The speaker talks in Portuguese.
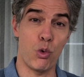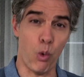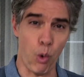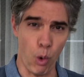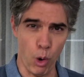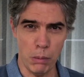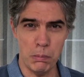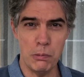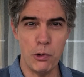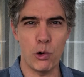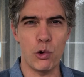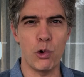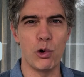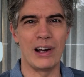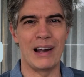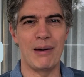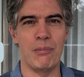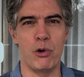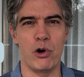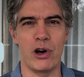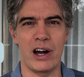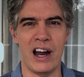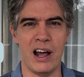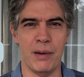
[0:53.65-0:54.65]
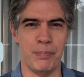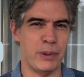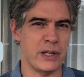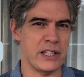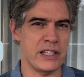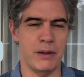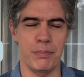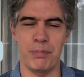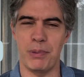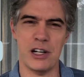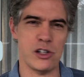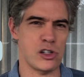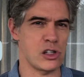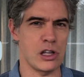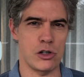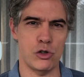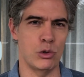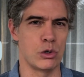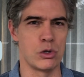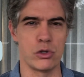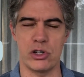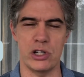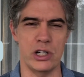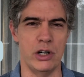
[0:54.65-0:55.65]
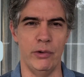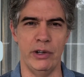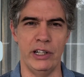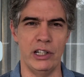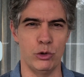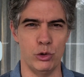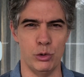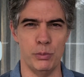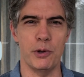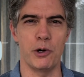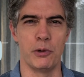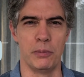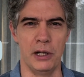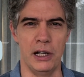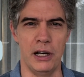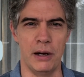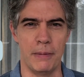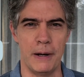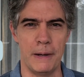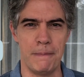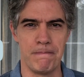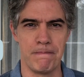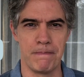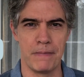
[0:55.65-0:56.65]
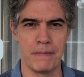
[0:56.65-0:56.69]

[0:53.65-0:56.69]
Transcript: como colaborar para ser parte da solução e não do problema.